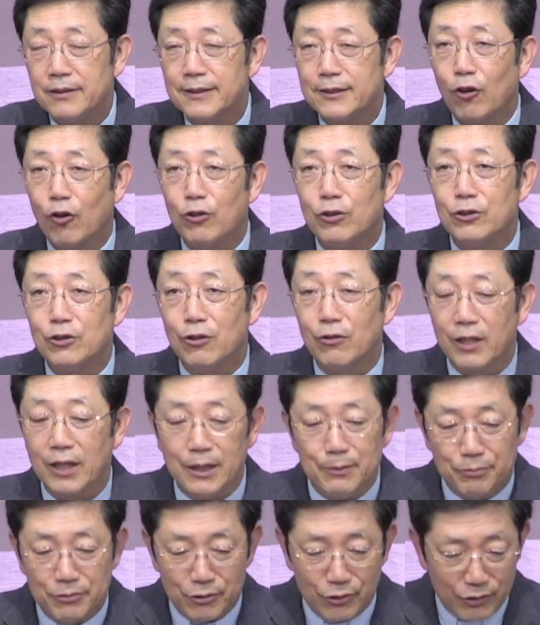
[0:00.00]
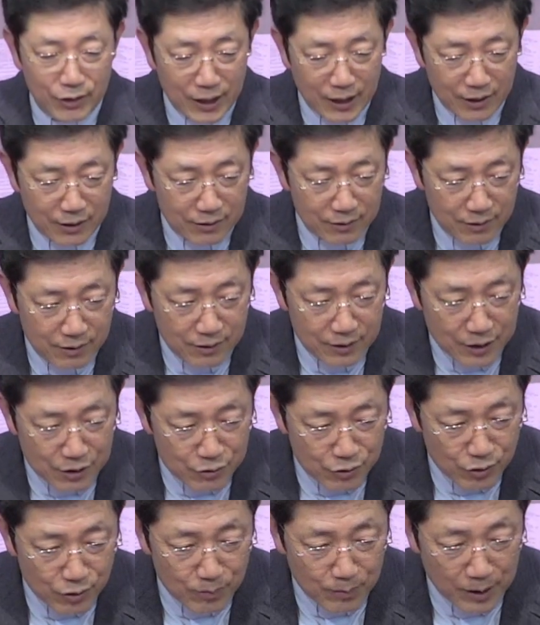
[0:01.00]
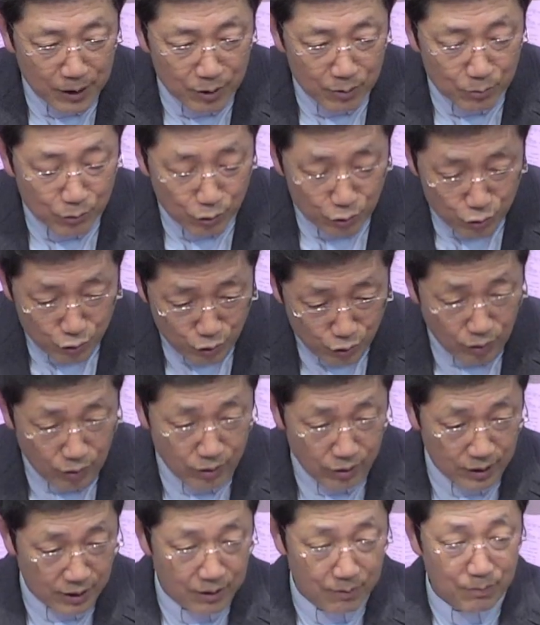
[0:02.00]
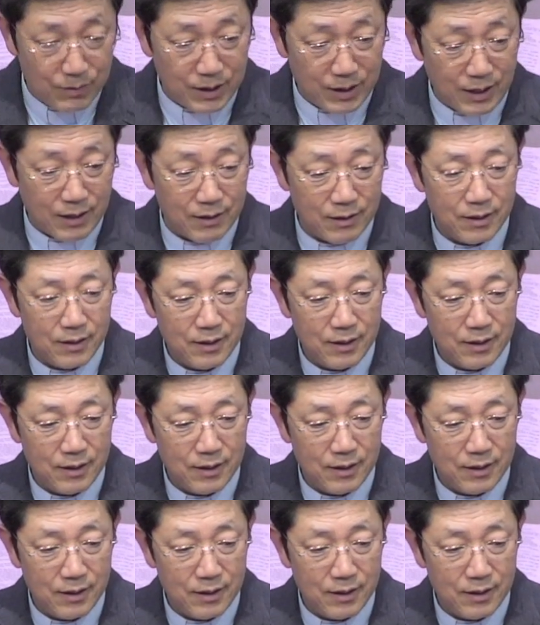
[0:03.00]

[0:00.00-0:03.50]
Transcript: 성령의 입술이 되기를 예수님의 이름으로 축원을 드립니다.